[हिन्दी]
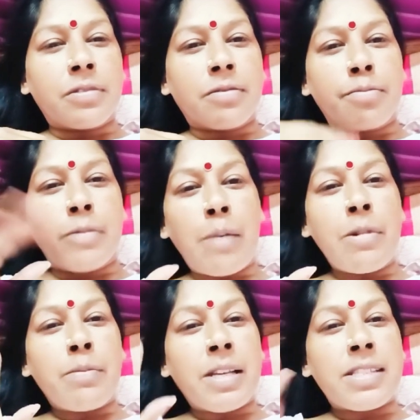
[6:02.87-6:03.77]
मामे
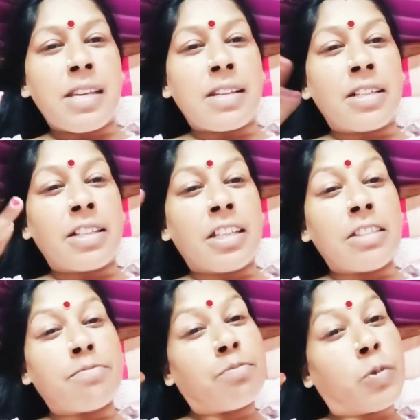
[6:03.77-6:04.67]
मासिया की लड़की
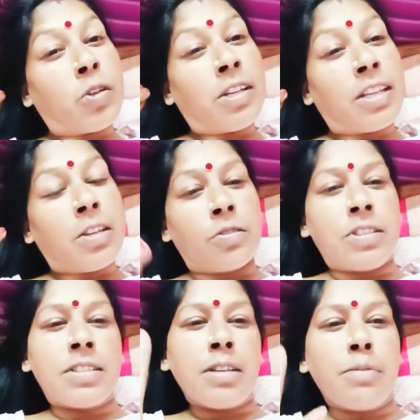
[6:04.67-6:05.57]
बोलने की होती सब